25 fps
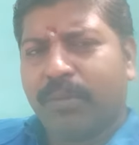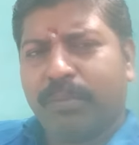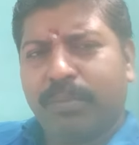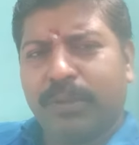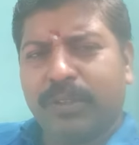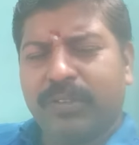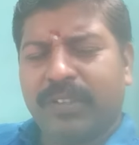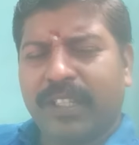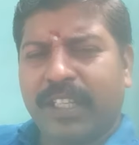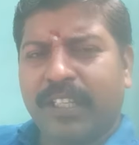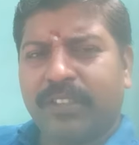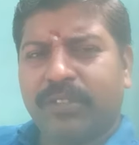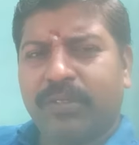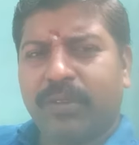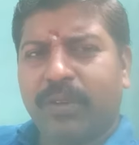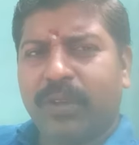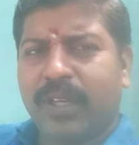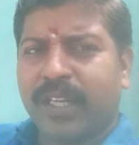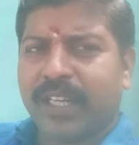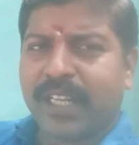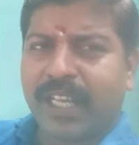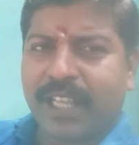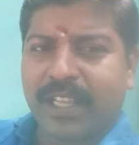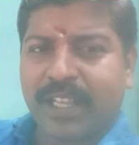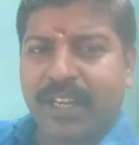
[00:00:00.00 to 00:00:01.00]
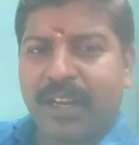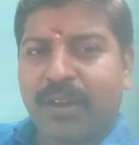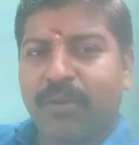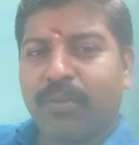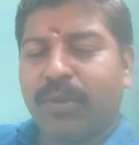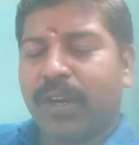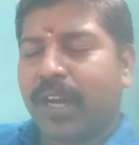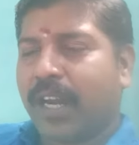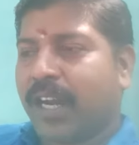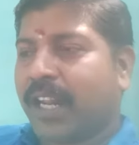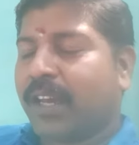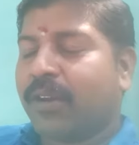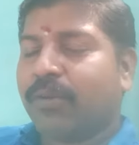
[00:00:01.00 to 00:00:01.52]
பூசாரி சொல்லுவார் அதெல்லாம்
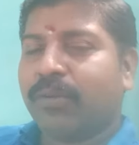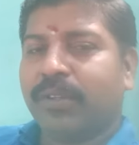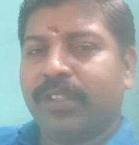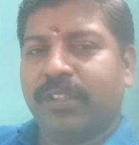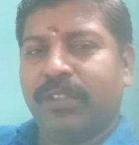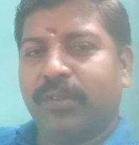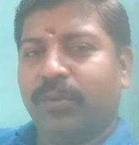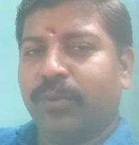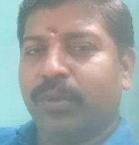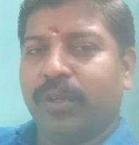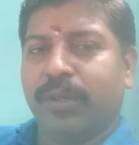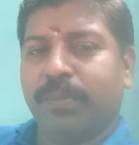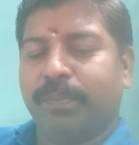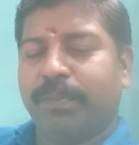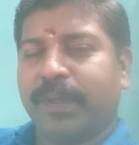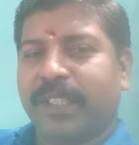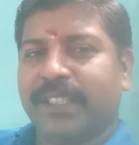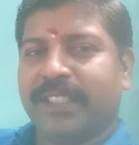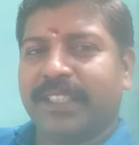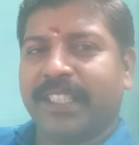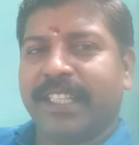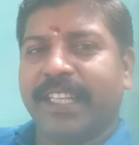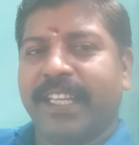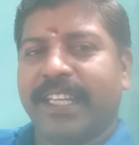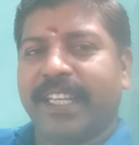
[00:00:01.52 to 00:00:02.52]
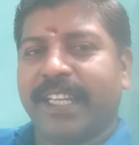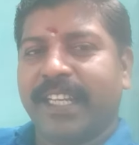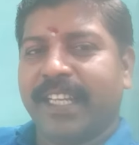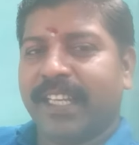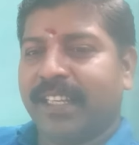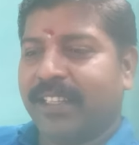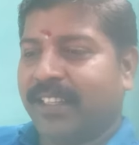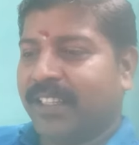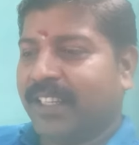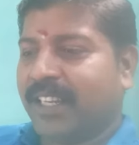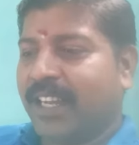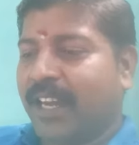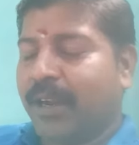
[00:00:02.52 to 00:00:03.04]
ஆனால் இது ஒன்றும் பிரச்சனையே
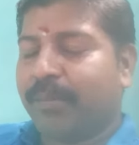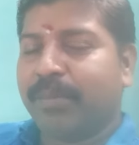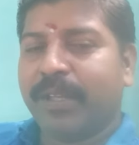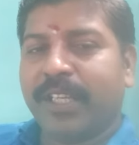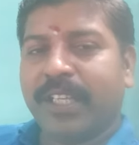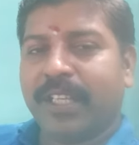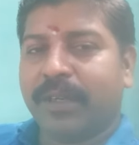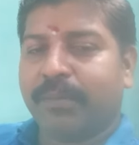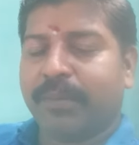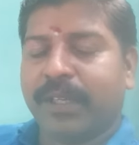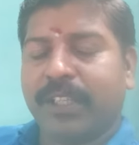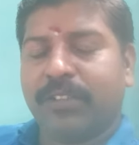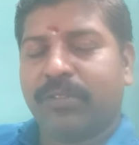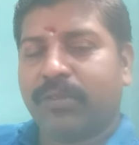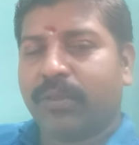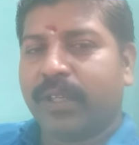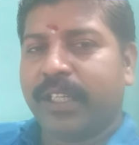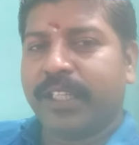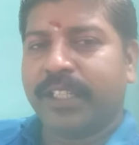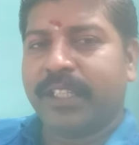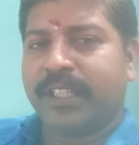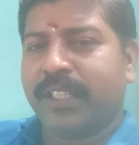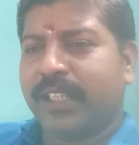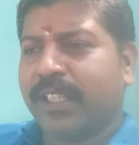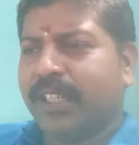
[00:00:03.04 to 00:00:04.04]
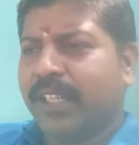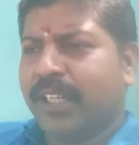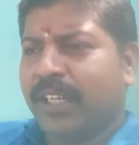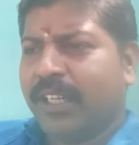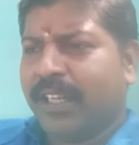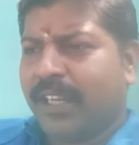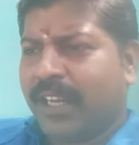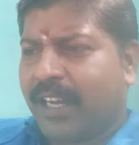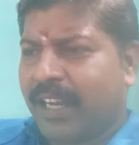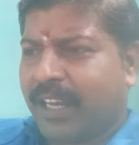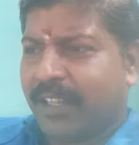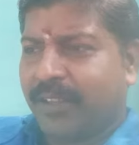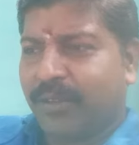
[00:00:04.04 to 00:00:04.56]
கிடையாது அப்படிங்கிற மாதிரி சொல்லிவிட்டு
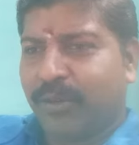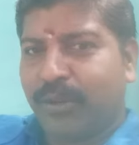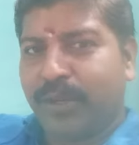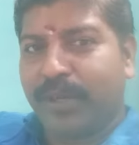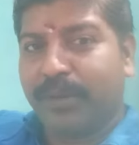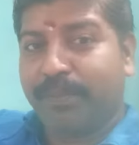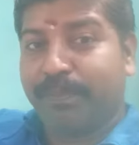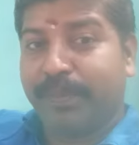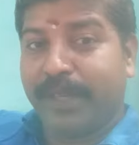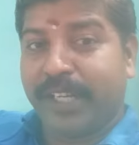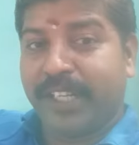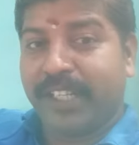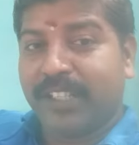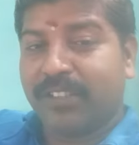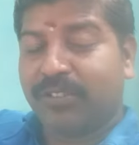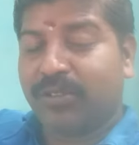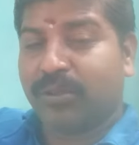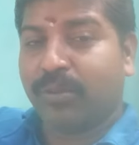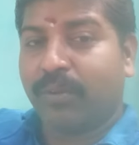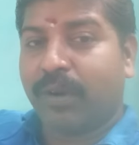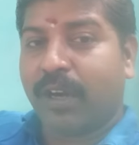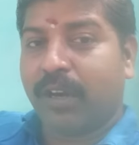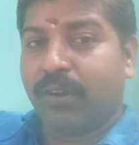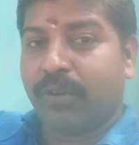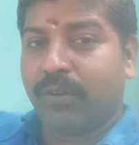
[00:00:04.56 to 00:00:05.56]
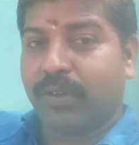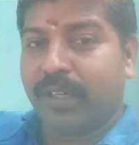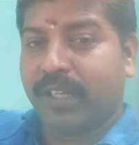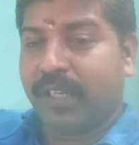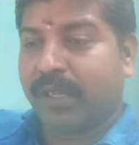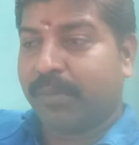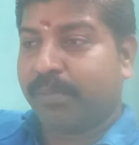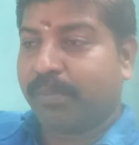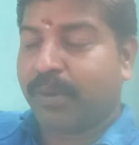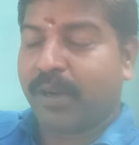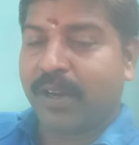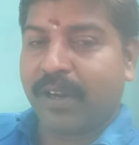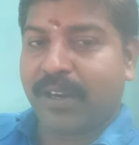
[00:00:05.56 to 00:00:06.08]
அது ஒரு பெரிய இஷ்யூ ஆகும்னு
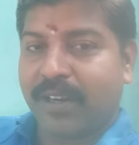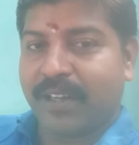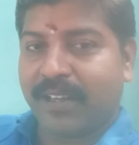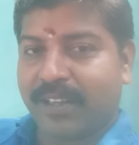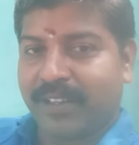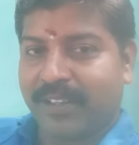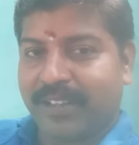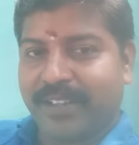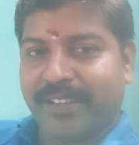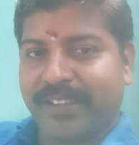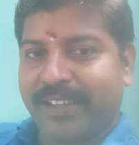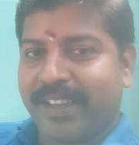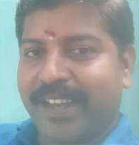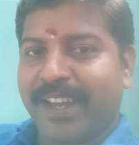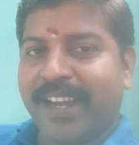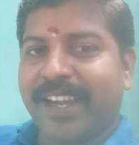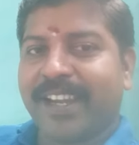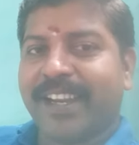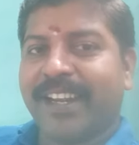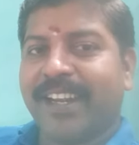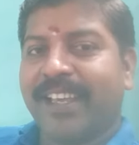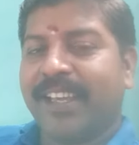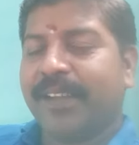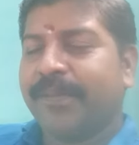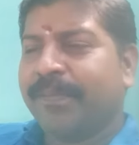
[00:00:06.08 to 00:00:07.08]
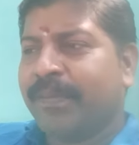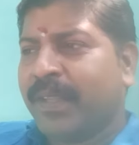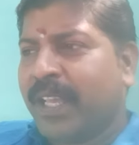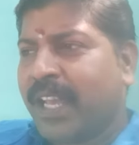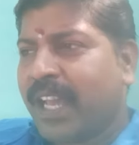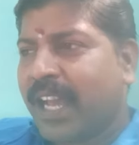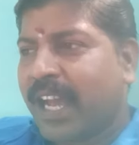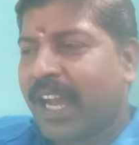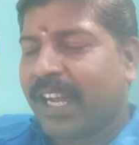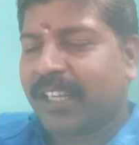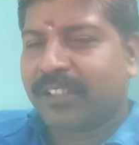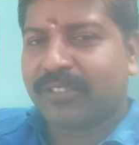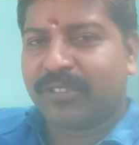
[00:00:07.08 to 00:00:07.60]
நினப்போம் ஆனால் ஆகலை
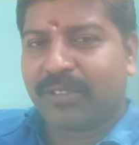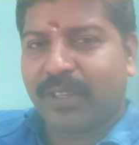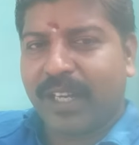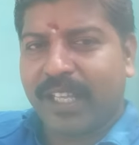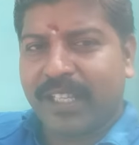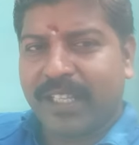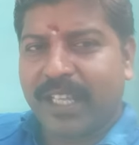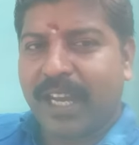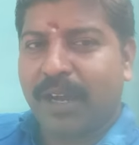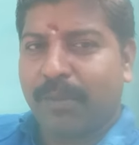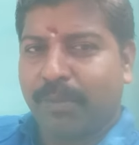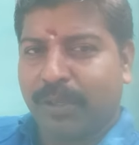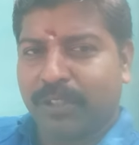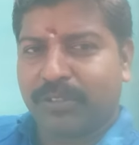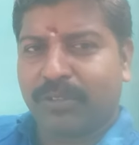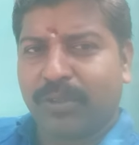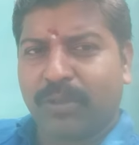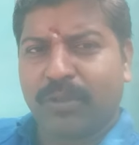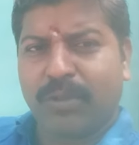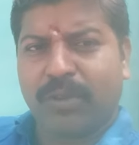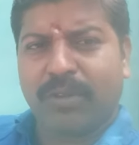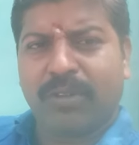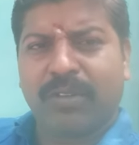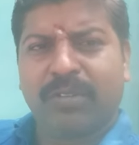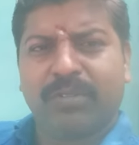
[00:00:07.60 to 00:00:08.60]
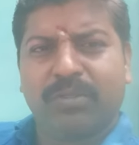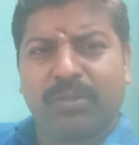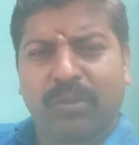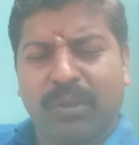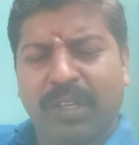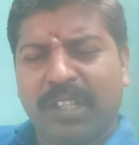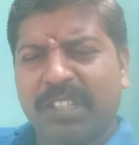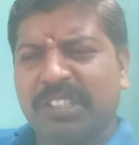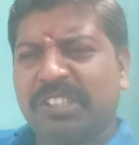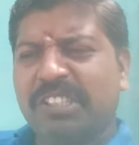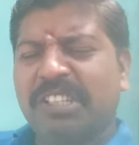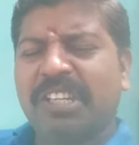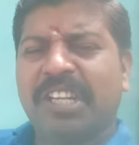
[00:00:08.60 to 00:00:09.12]
ஆக்சுவலாக இது அபசகுணம்
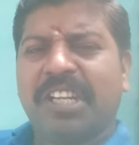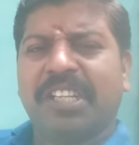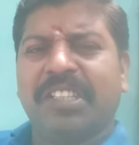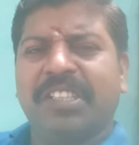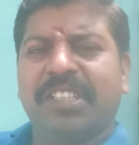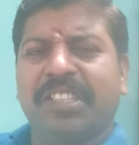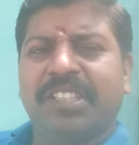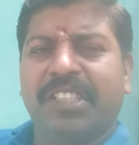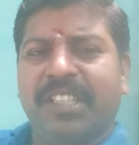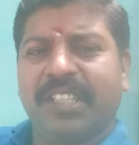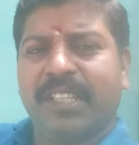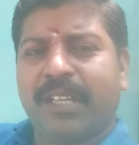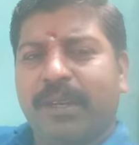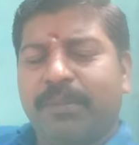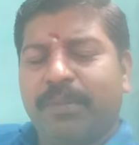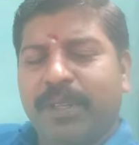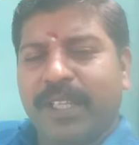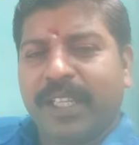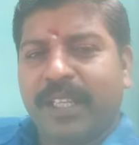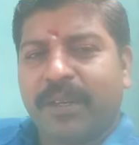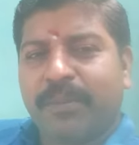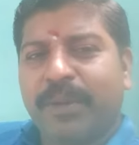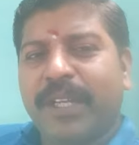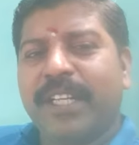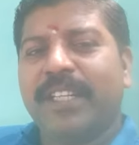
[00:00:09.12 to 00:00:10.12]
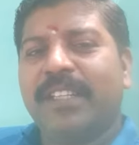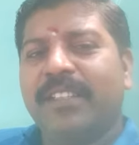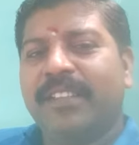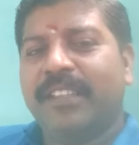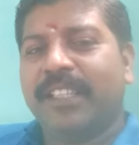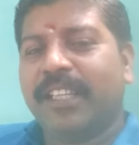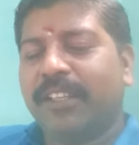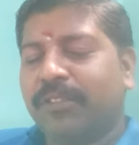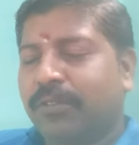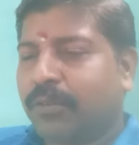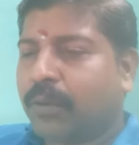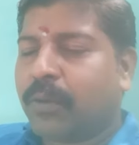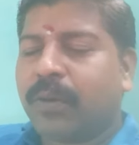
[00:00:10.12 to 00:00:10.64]
தொடர்ந்து நடந்துகிட்டு இருக்கு அப்படிங்கிற மாதிரி
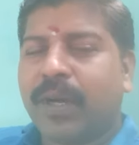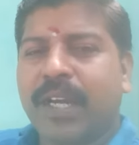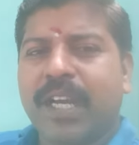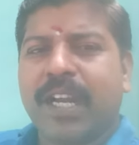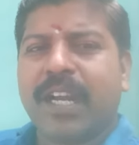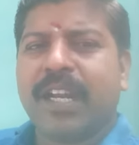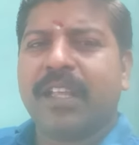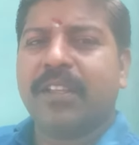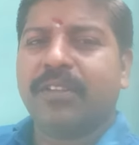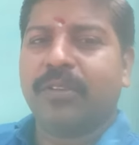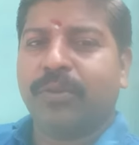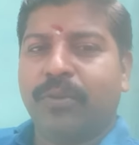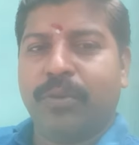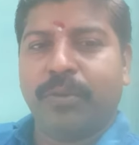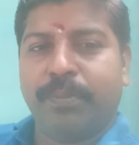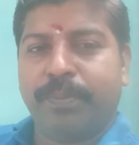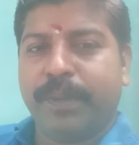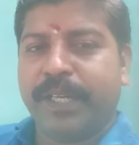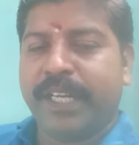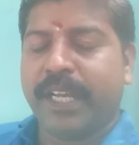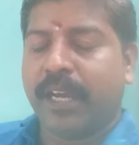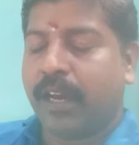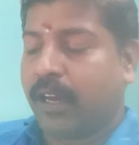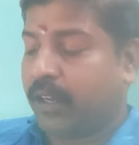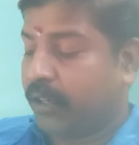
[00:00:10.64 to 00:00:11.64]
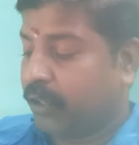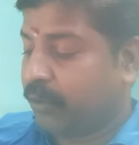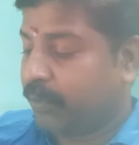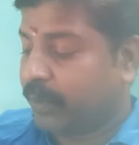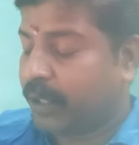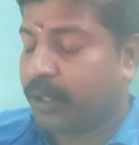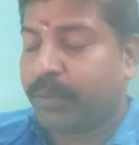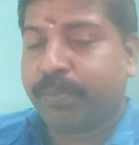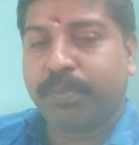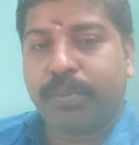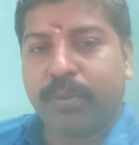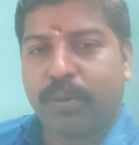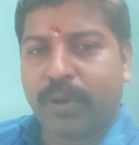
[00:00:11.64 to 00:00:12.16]
நித்யா சொல்லுவாங்க ஆனால் அதுக்கு ஒரு பெரிய
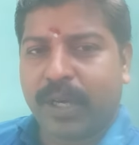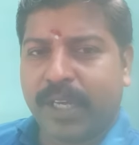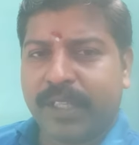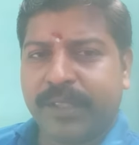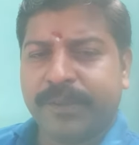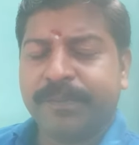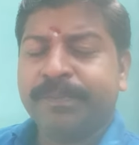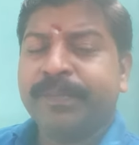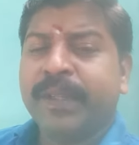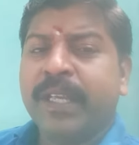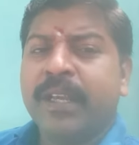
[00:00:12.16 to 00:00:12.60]
ஆர்குமெண்ட் போகாது